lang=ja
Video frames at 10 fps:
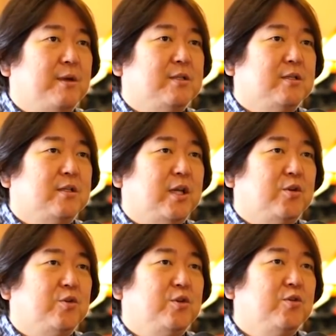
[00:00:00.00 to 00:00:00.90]
れますって
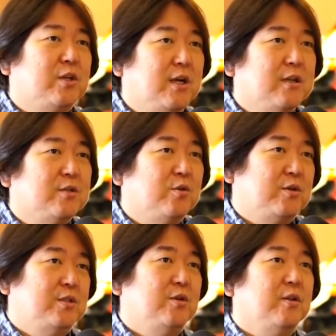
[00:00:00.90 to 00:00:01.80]
いう勇気がすご
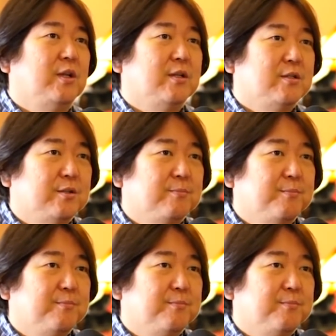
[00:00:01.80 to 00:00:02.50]
く必要なんです。